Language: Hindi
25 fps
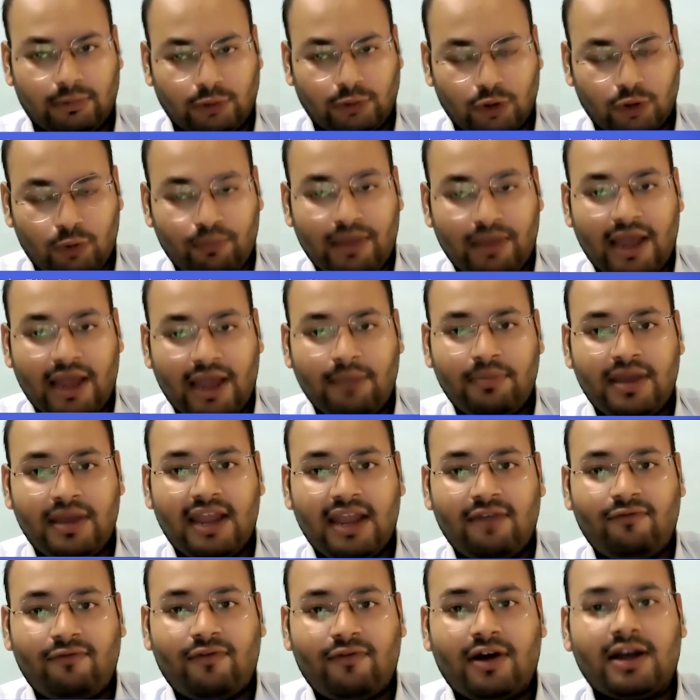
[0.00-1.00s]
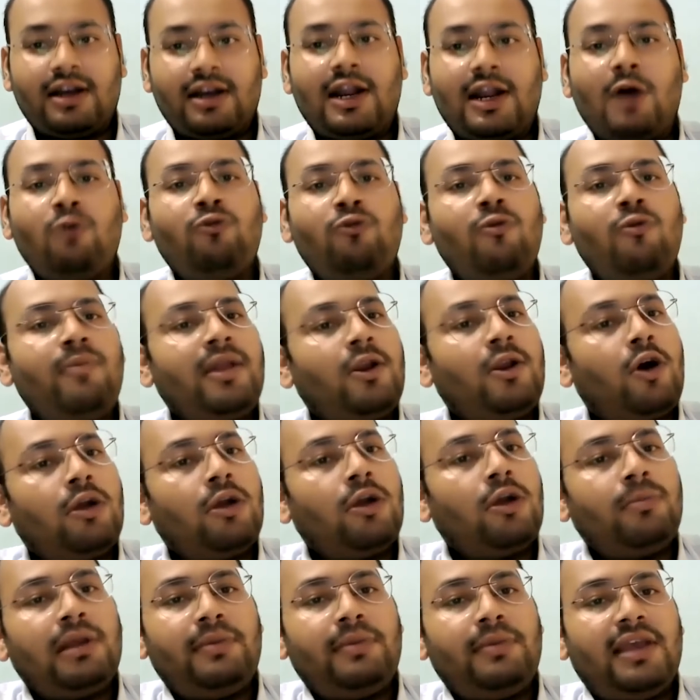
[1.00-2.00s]
जो मैं बिहेव कर रहा हूँ मैं
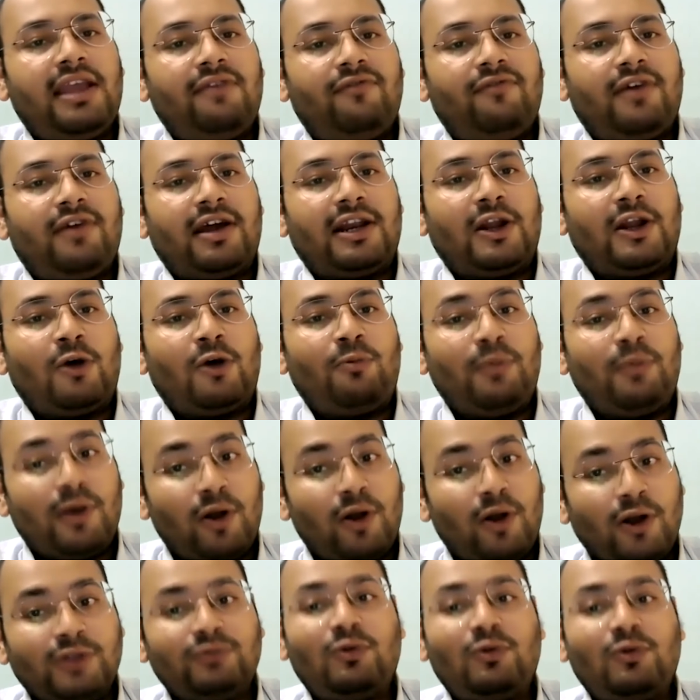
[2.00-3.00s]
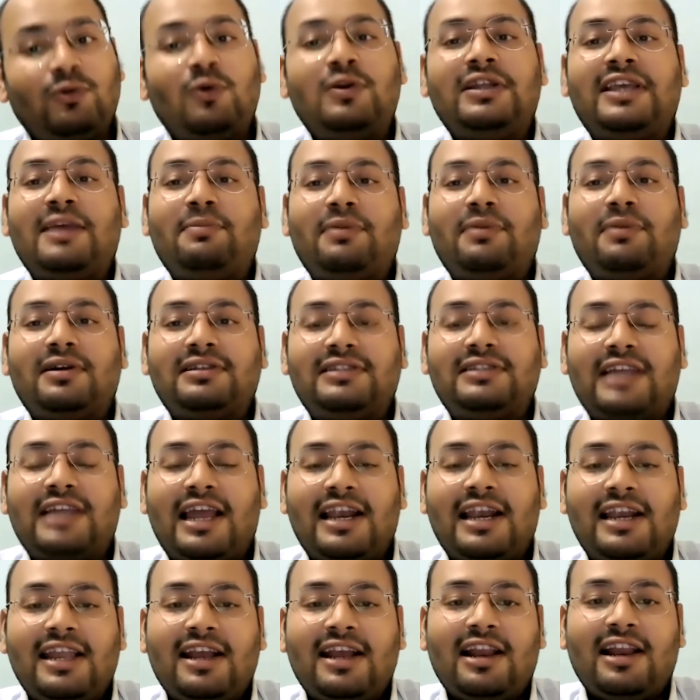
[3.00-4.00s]
नॉर्मल बिहेव कर रहा हूँ बिकॉज वो उनके
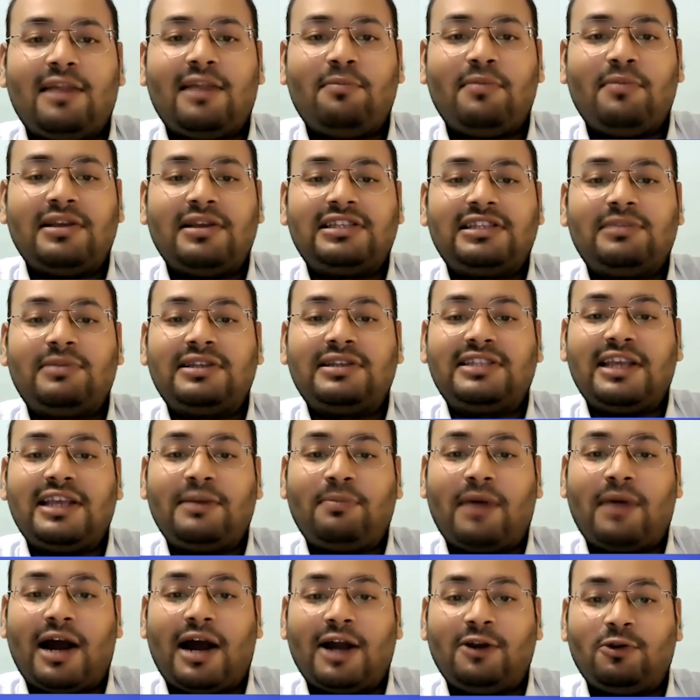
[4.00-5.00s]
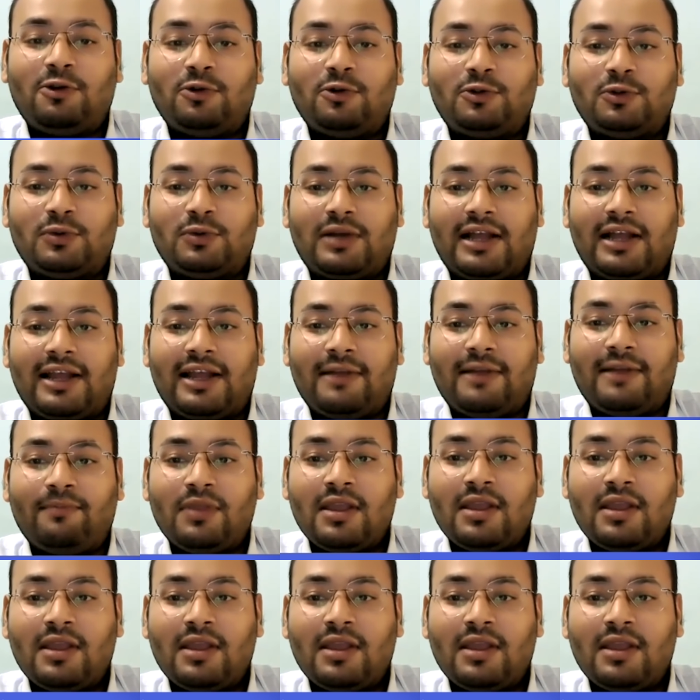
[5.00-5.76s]
पर्सनैलिटी का लंबे समय से एक पार्ट हो चुका है